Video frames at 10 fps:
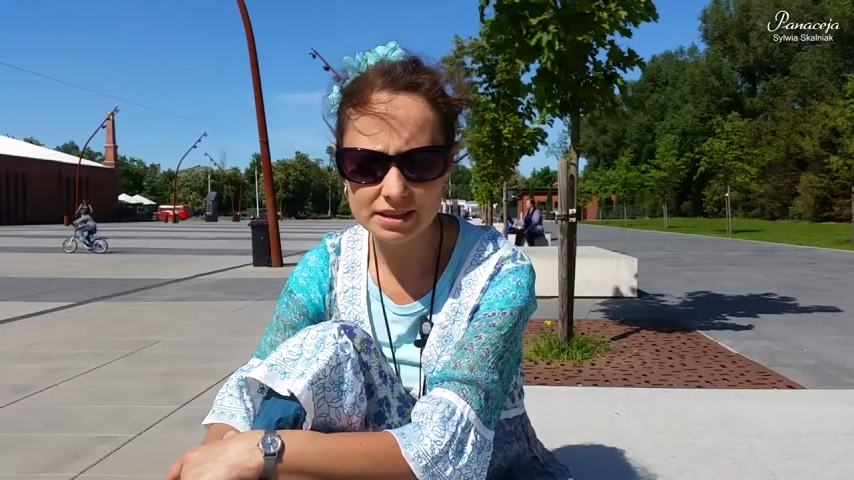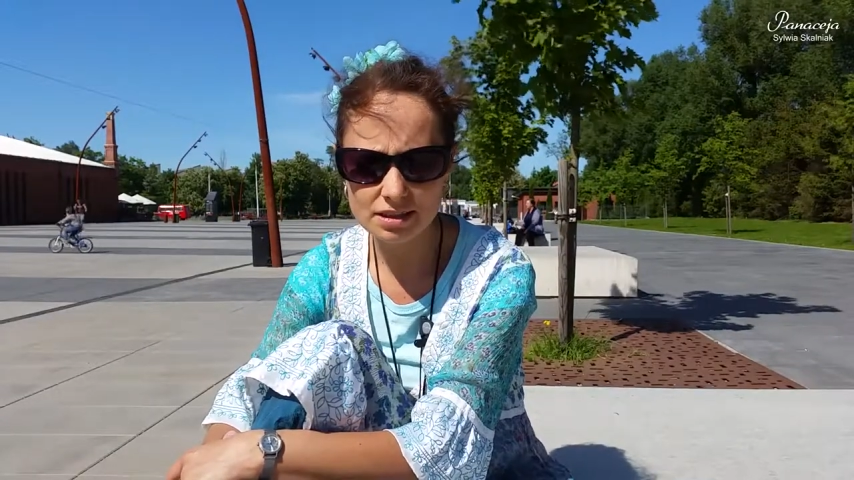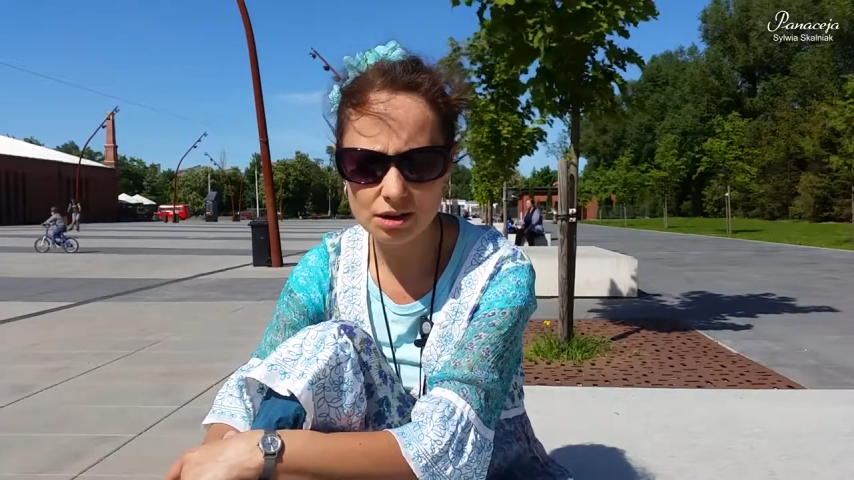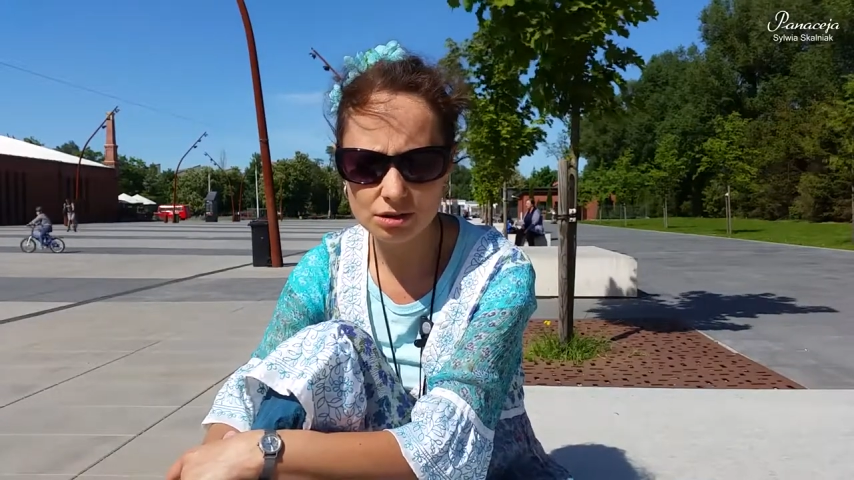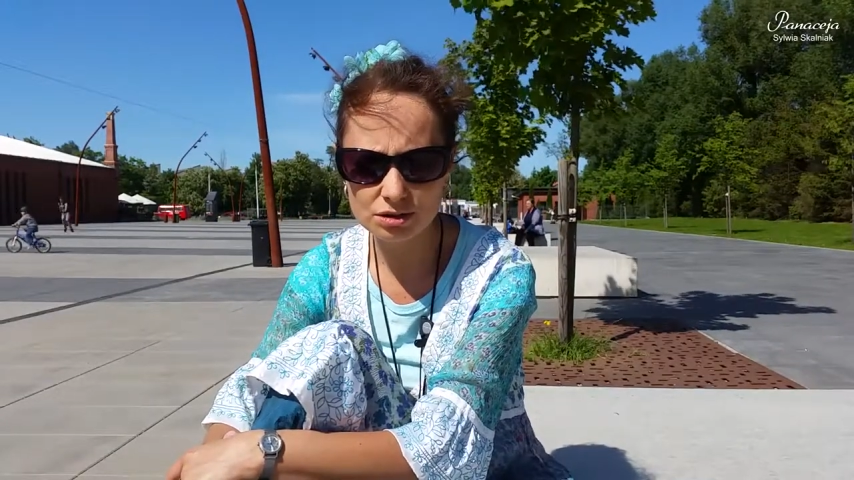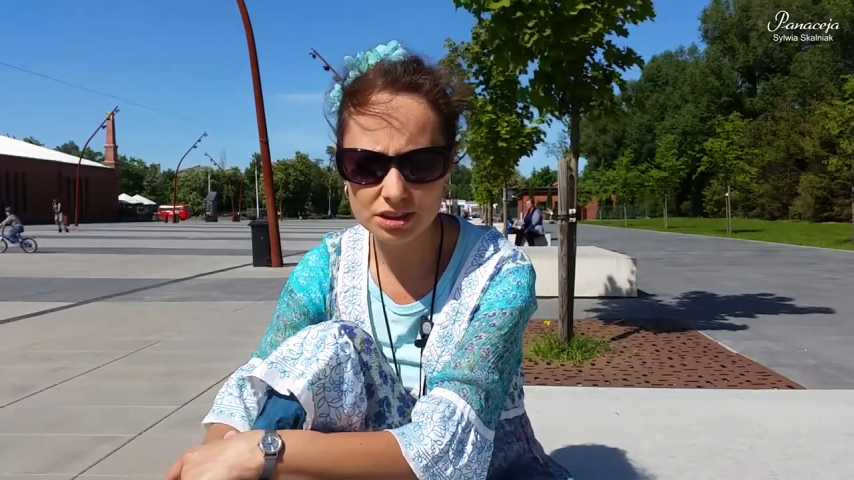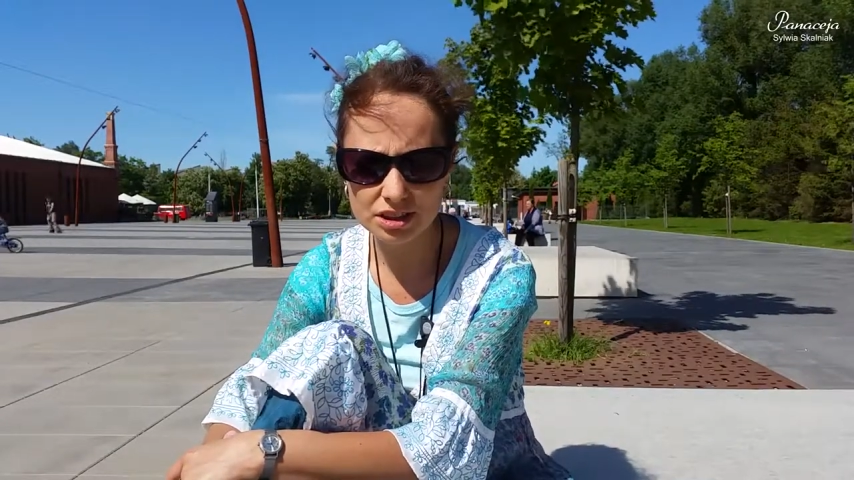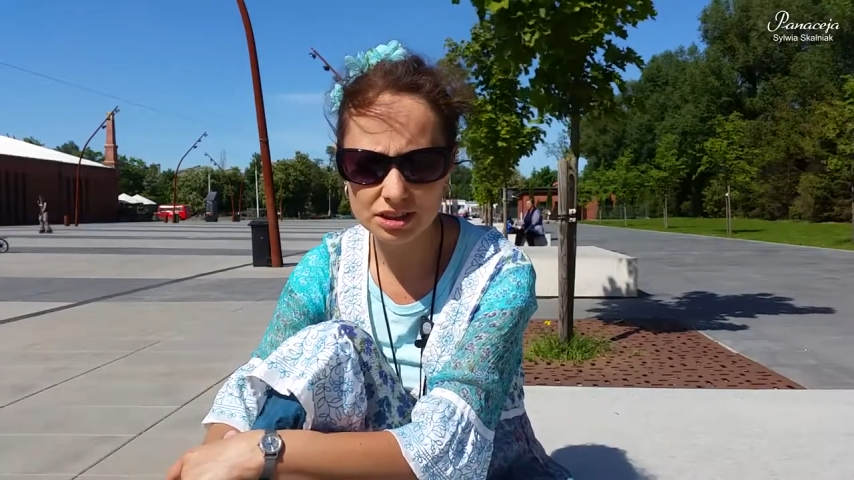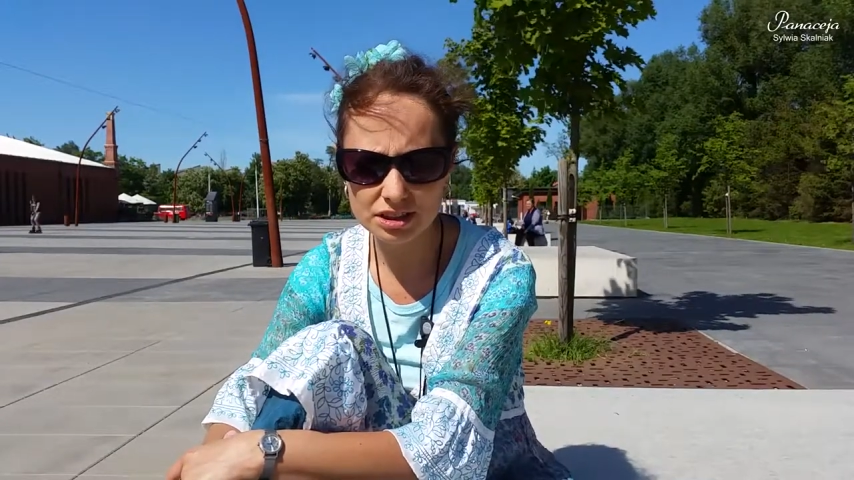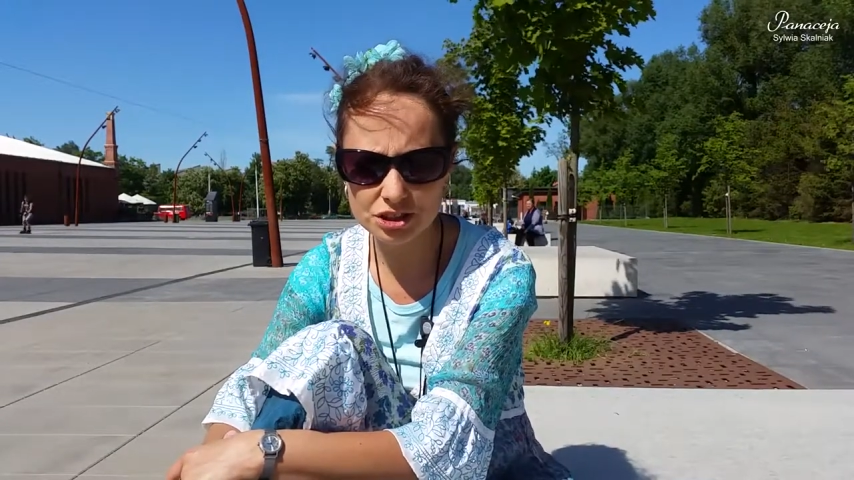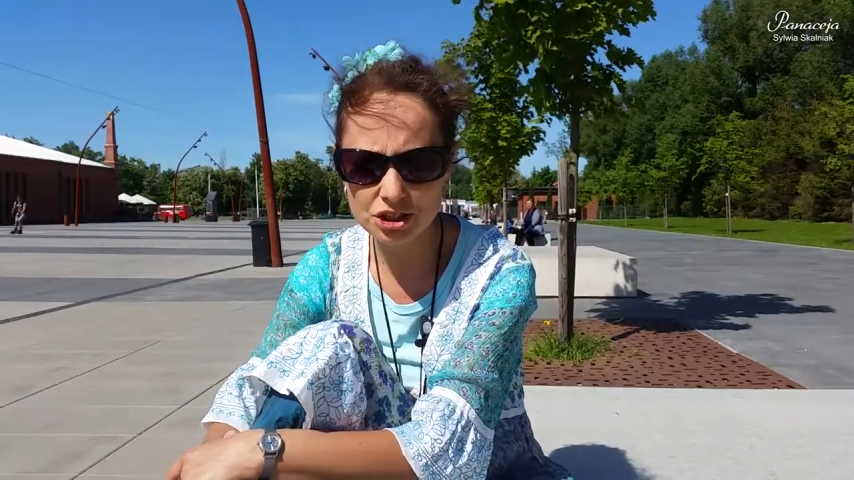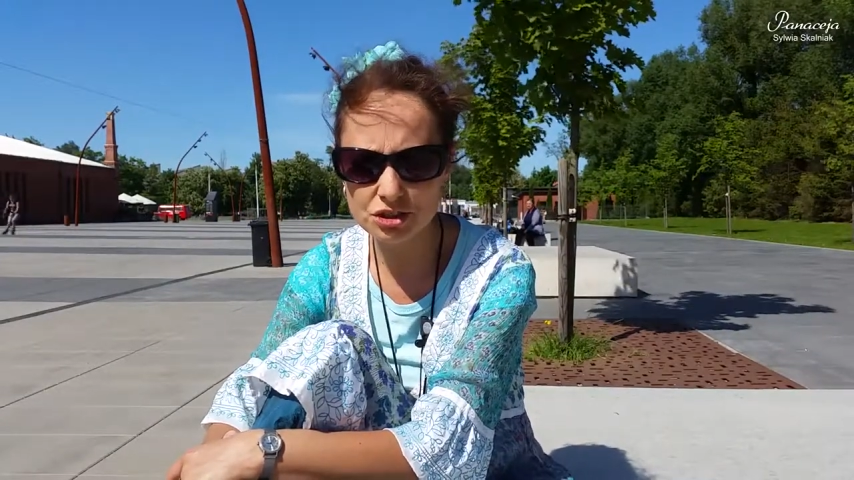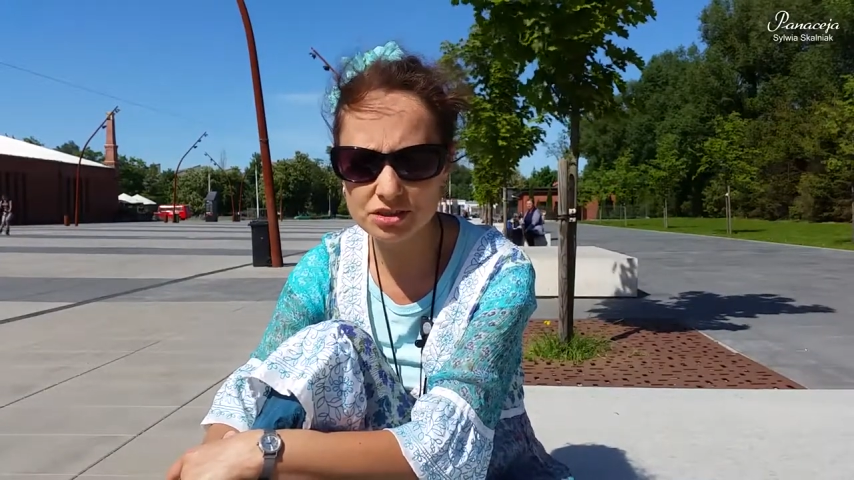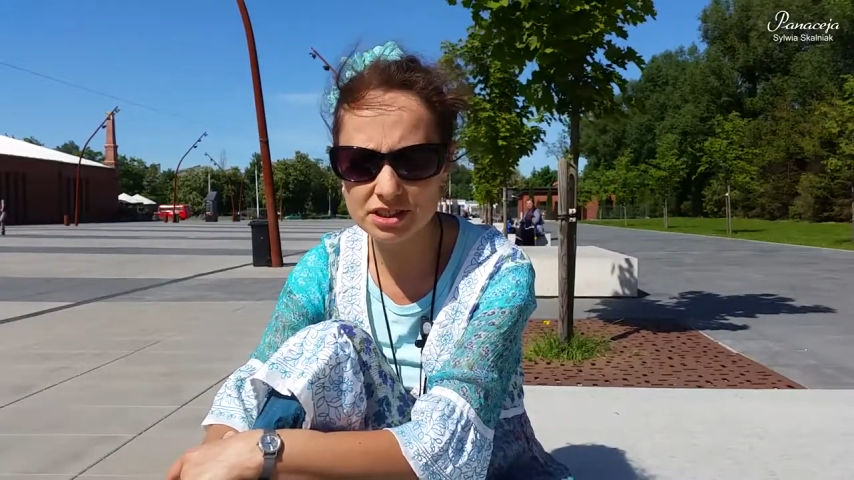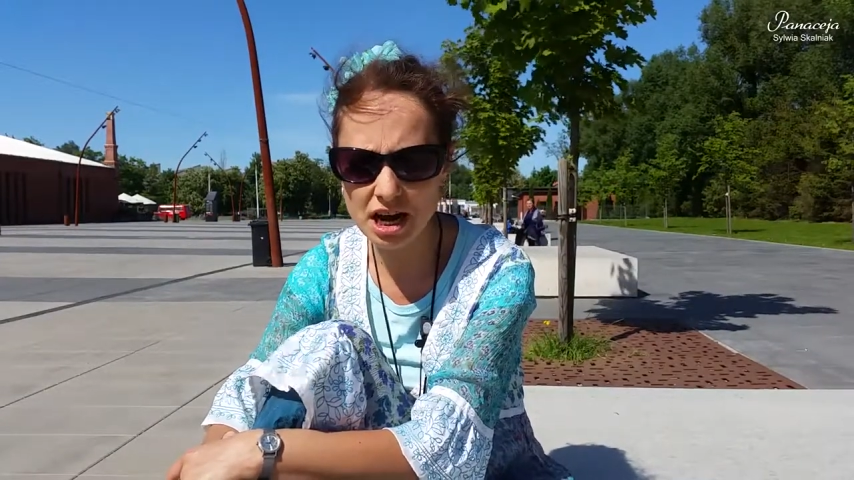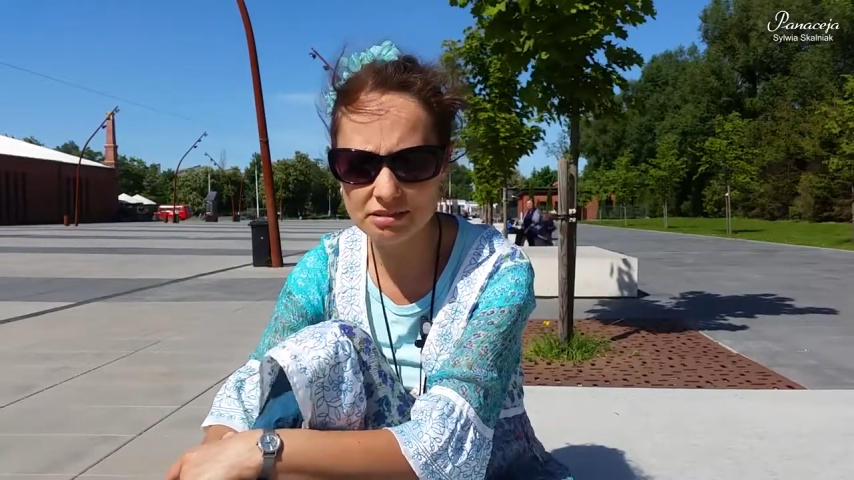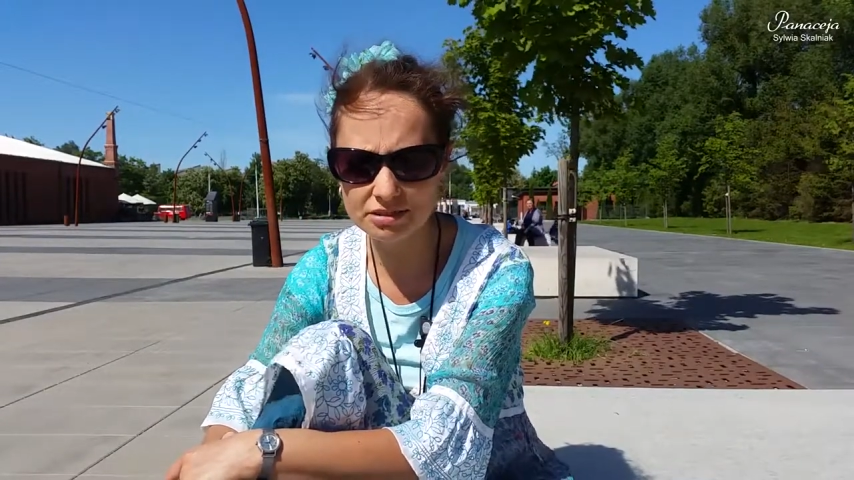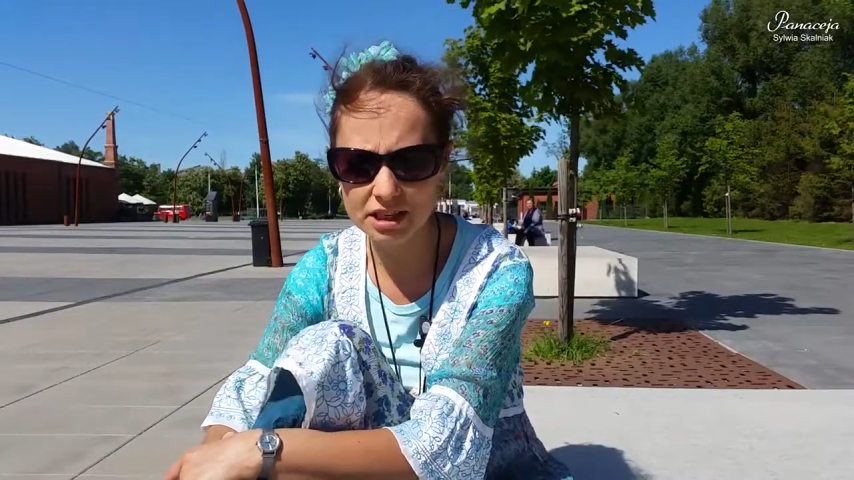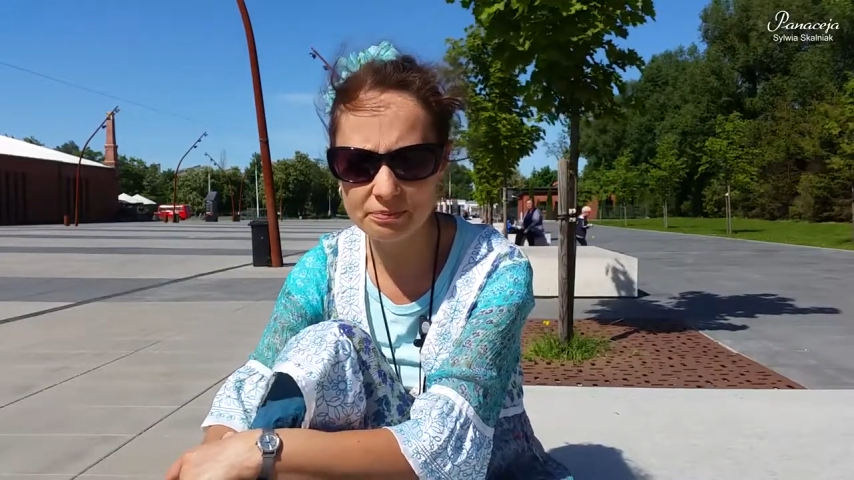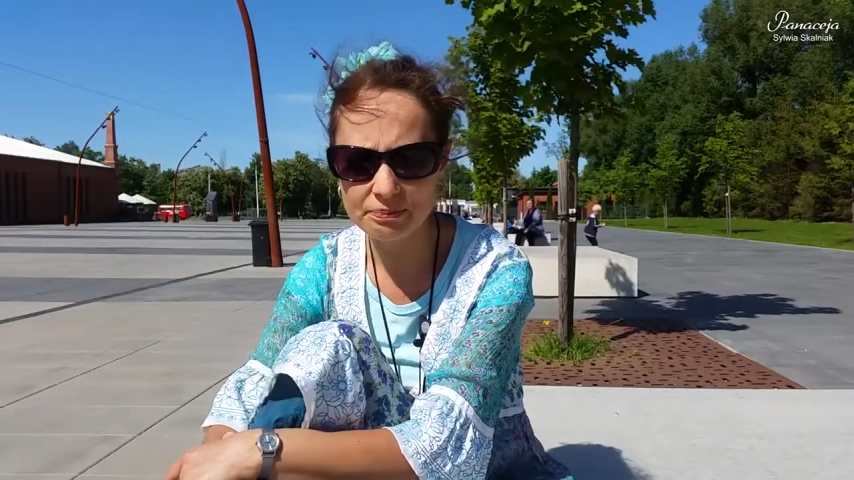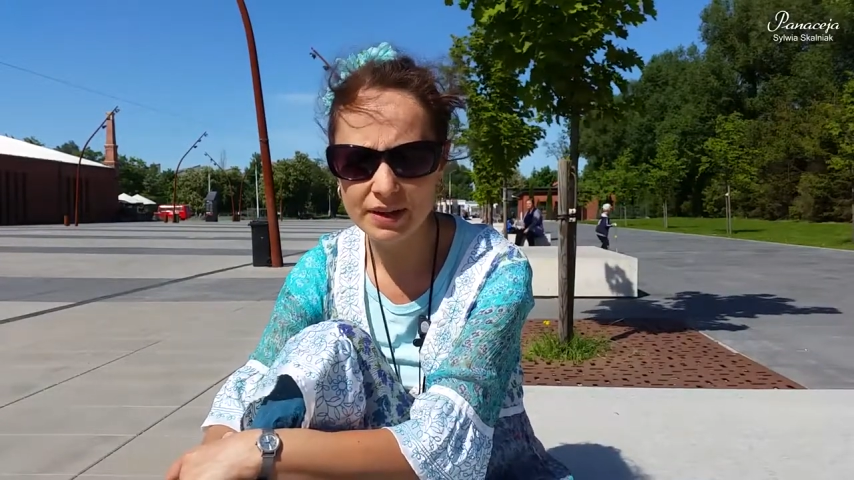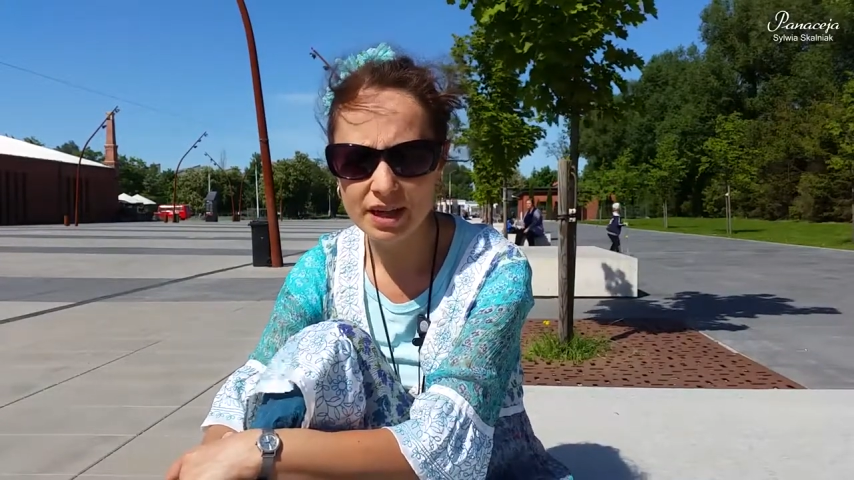są ciężko strawne